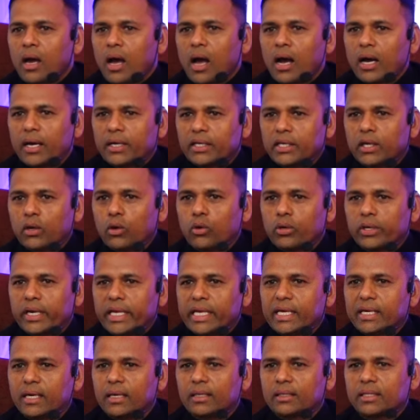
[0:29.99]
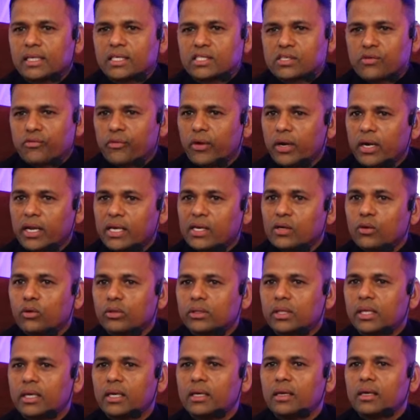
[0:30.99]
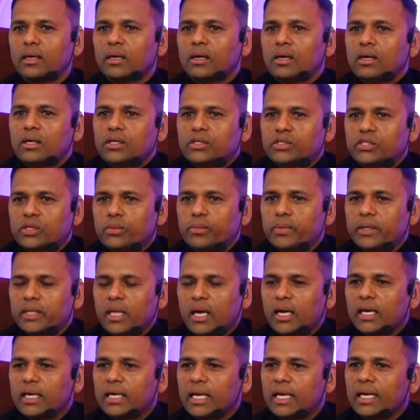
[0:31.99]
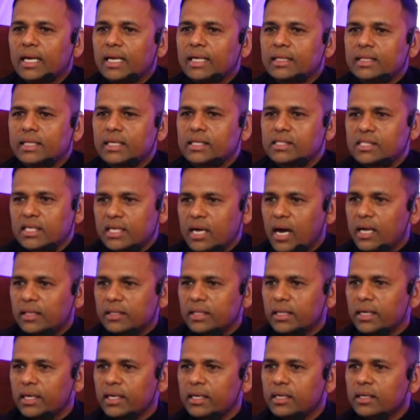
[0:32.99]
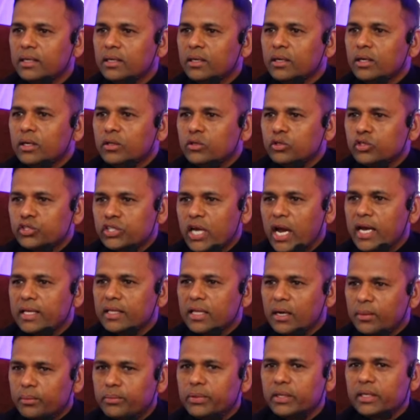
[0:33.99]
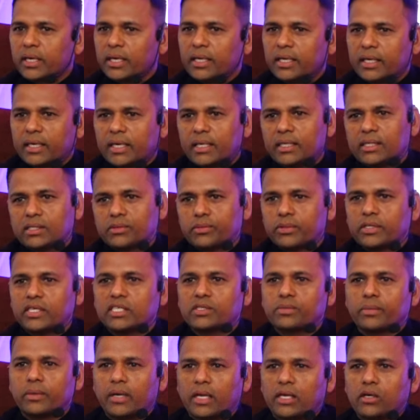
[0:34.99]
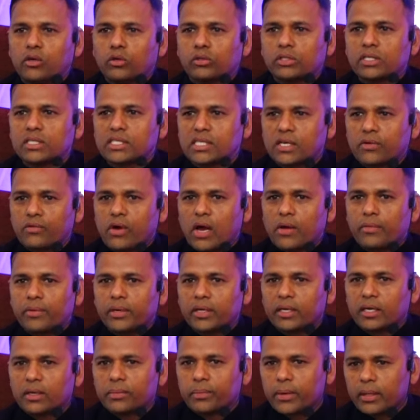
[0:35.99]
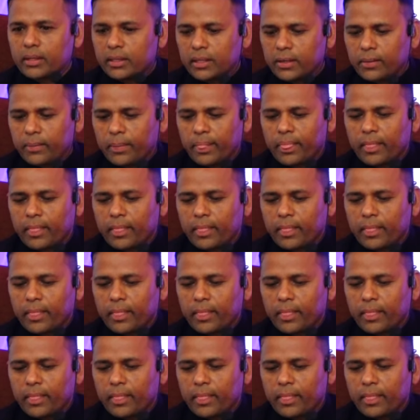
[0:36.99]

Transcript: अगर ये लोग नहीं करते सफल नहीं होते जिम्मेदारी नहीं लेते सिखाते नहीं तो शायद हम भी कहीं ना कहीं इस बिज़नेस में नहीं होते सर्वाइव नहीं कर पाते